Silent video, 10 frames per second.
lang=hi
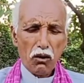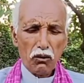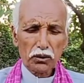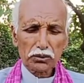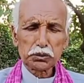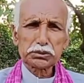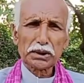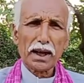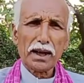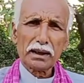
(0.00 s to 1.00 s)
और
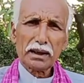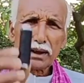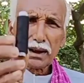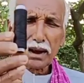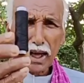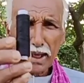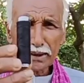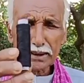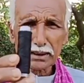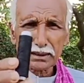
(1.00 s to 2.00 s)
दूसरा
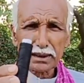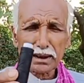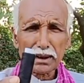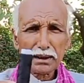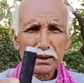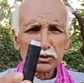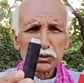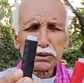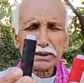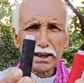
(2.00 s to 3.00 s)
काले रंग का
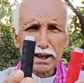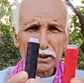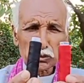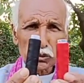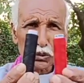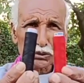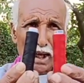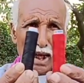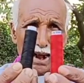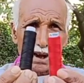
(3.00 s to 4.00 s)
तो यह दो
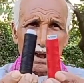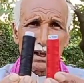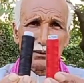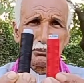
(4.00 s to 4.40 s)
धागा